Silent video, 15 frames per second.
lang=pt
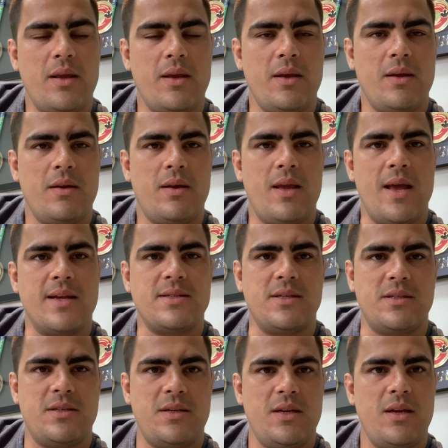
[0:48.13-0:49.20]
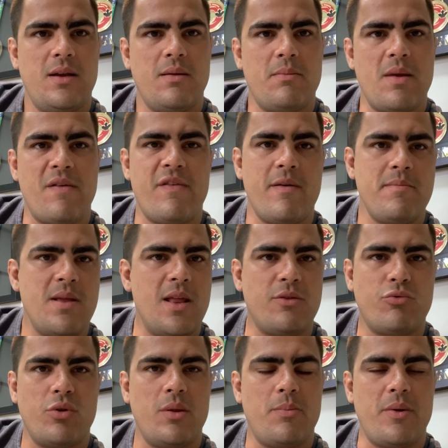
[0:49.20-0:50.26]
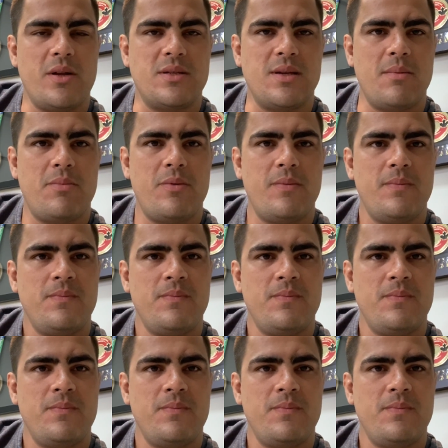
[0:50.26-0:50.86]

Que que assistir, a minha família toda, por exemplo,